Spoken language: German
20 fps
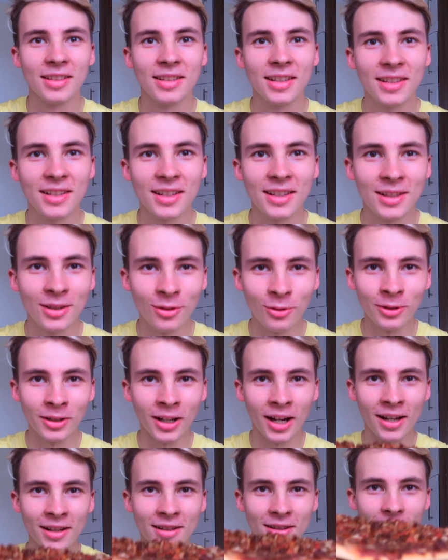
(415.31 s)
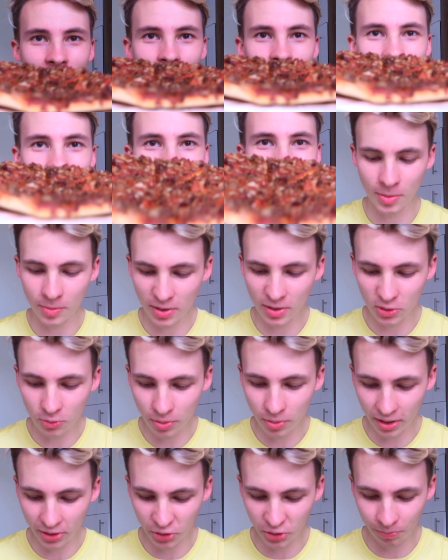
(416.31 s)
Sie sieht so nice aus. Bin mal
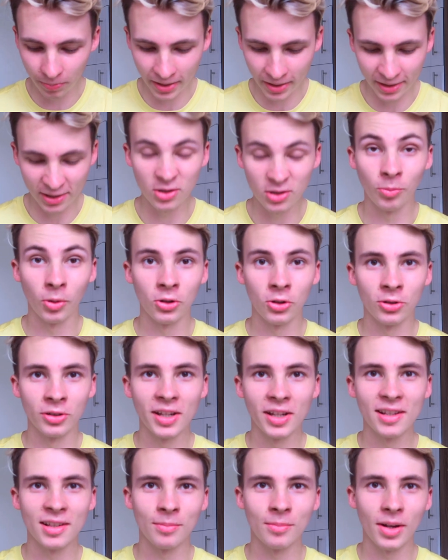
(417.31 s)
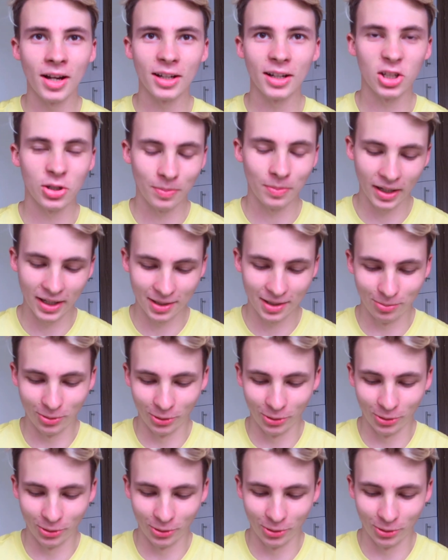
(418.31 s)
super gespannt. Also Bolognese mag ich. Spaghetti